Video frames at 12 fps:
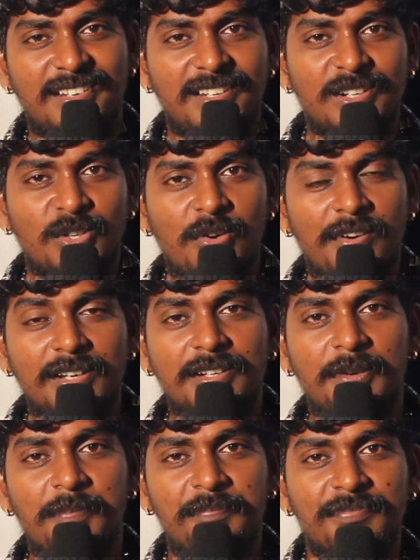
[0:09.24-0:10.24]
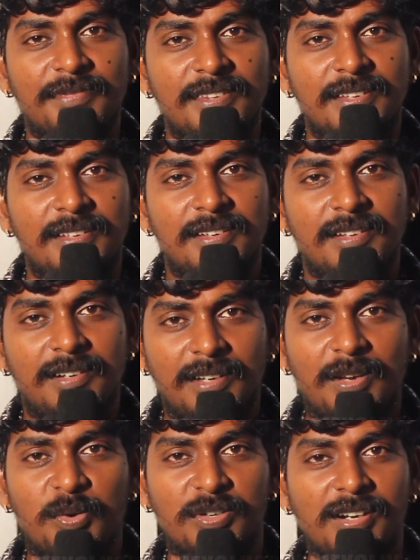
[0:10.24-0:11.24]
எல்லாருக்கும் வணக்கம்
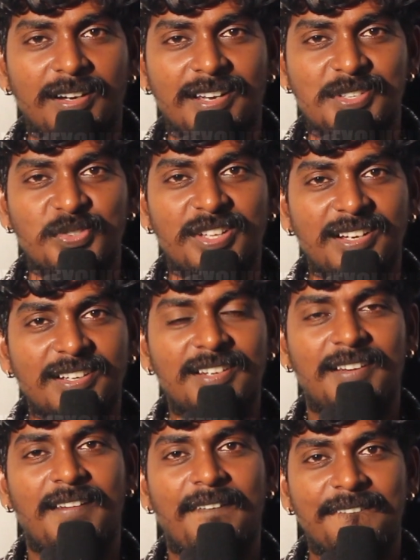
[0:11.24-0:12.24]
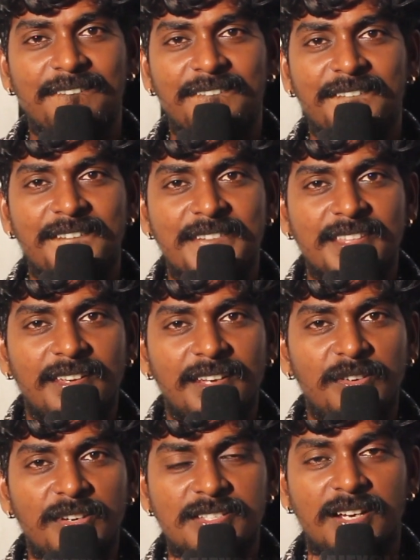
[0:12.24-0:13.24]
நான் உங்கள் கானா சுதாகர்
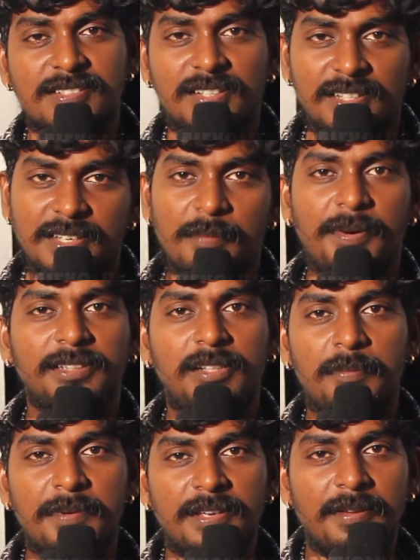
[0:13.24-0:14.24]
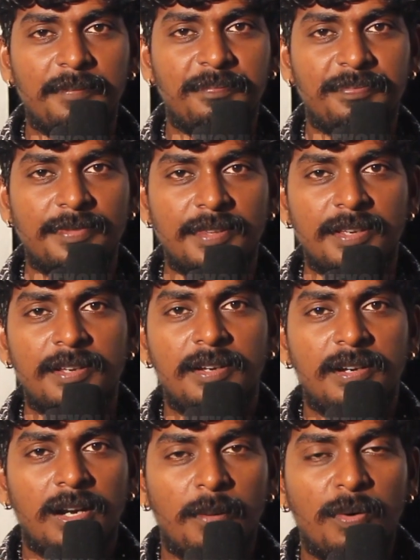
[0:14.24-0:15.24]
என்னோடய சாங்ஸ் நிறைய பார்த்துருப்பீங்க
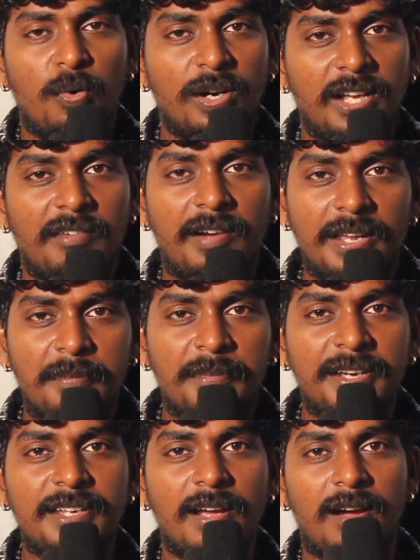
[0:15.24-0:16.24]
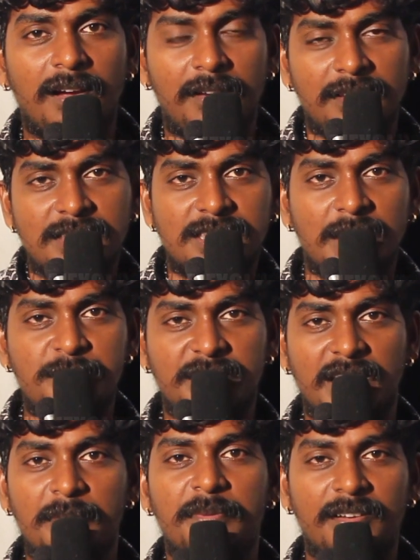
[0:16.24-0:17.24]
நம்ம ஓட்டவாய் மீடியா
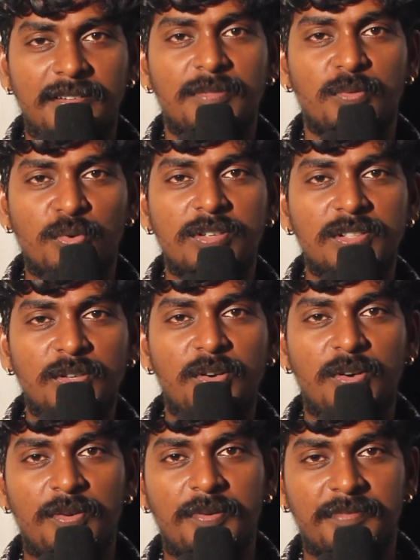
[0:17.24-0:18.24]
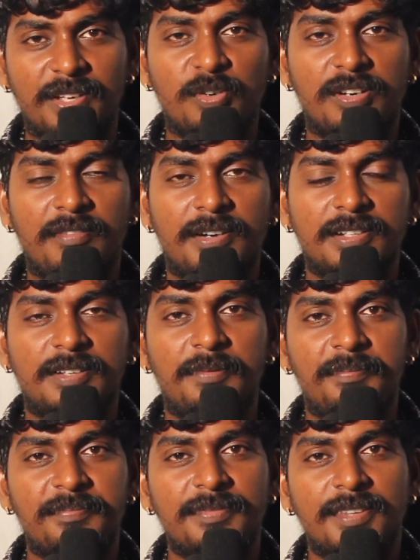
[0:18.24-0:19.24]
சப்ஸ்கிரைபர் உங்களுக்கும் என்னுடைய வணக்கம்